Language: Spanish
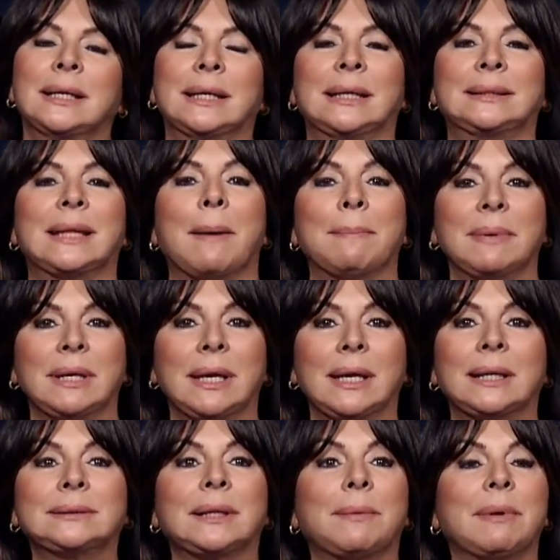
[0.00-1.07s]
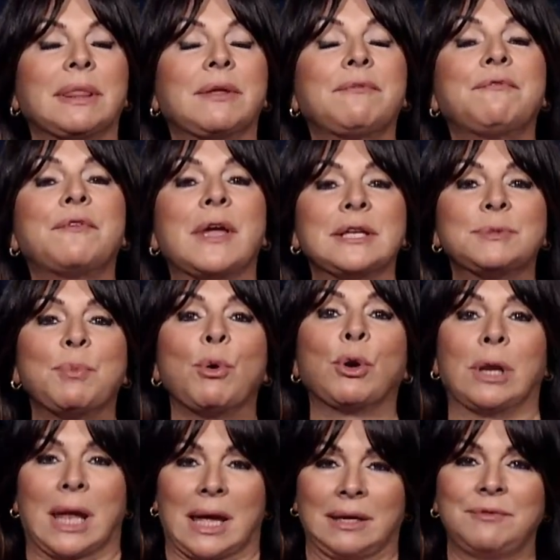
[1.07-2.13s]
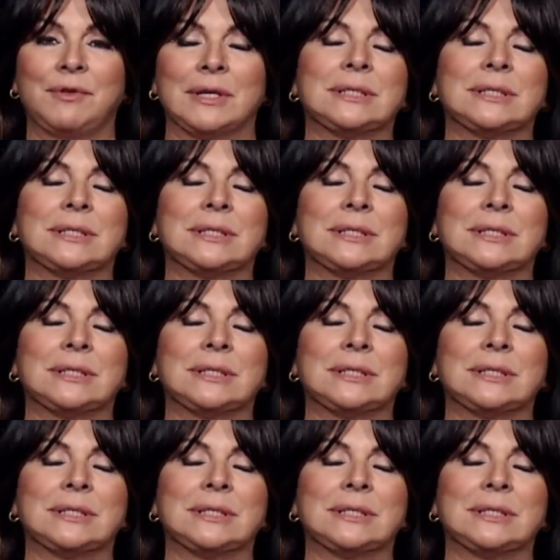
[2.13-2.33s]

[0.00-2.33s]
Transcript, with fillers: y también a través de Facebook Live.